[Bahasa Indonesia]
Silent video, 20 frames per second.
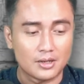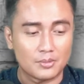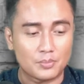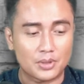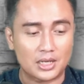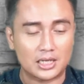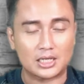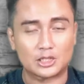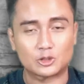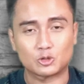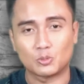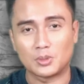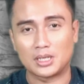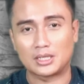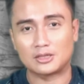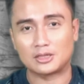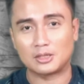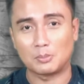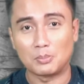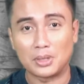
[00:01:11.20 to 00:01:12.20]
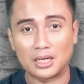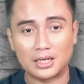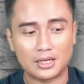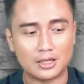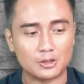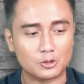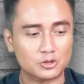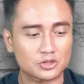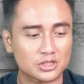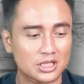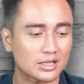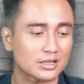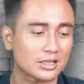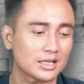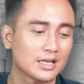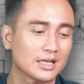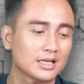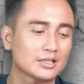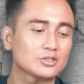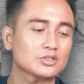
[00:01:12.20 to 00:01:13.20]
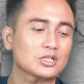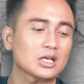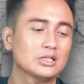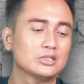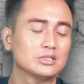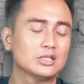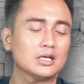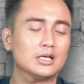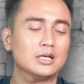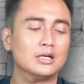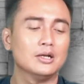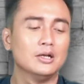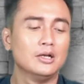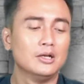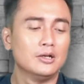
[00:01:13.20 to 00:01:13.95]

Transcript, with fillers: mereka cuma teman atau settingan saja.